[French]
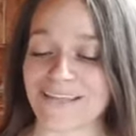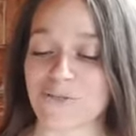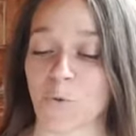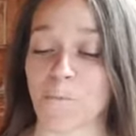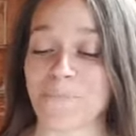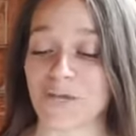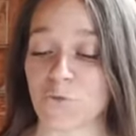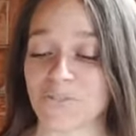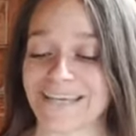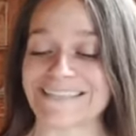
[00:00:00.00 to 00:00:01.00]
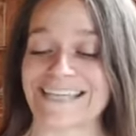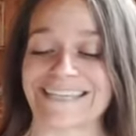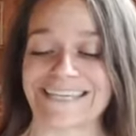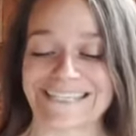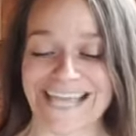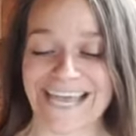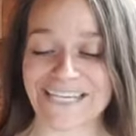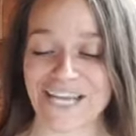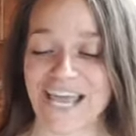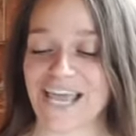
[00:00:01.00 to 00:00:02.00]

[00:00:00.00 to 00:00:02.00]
son percutant atterrissage